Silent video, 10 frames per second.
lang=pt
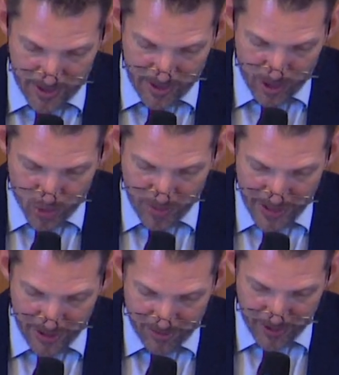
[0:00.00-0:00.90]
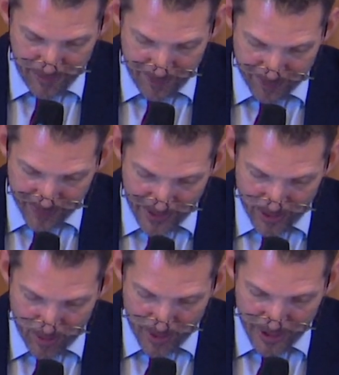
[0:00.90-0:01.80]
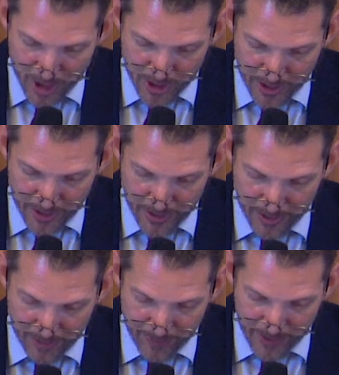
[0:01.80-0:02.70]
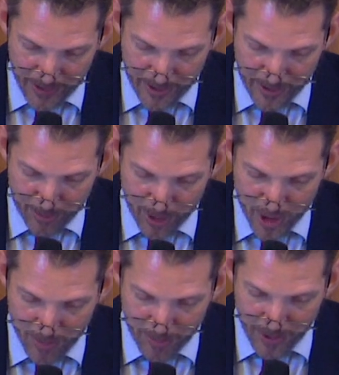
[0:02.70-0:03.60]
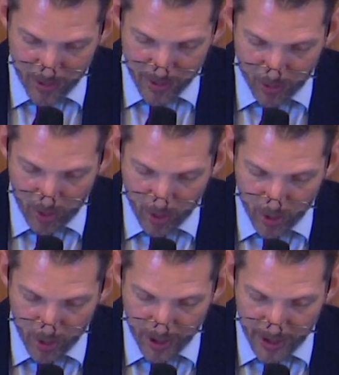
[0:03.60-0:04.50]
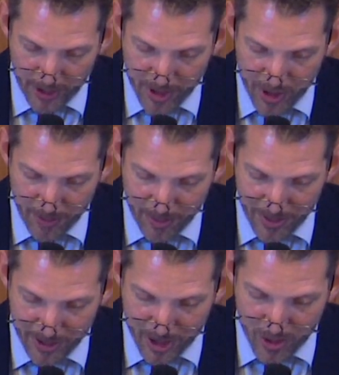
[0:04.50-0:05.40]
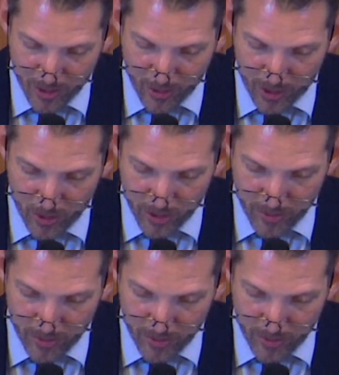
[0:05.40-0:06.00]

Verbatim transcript: e isso me leva a uma das eh, a, a próxima pergunta, qual o cronograma de implementação do acordo